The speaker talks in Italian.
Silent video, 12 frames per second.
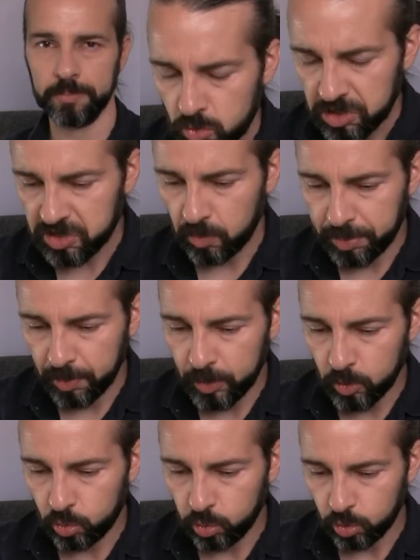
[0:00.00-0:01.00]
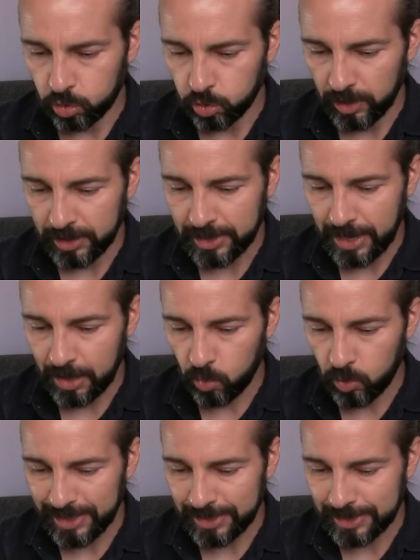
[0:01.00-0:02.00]
Questo è più o meno tutto ed è
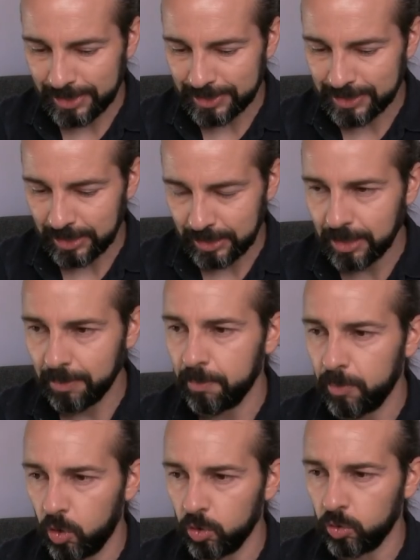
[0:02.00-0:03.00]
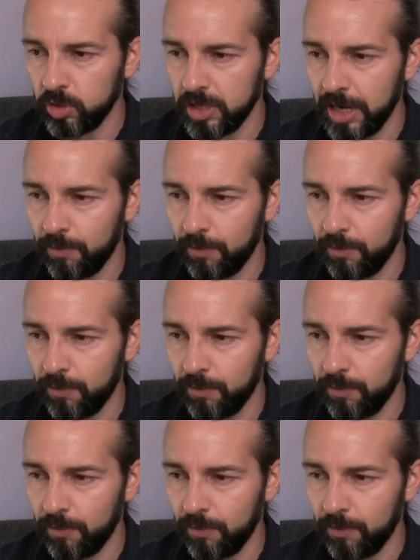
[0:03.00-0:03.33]
un interessante modo di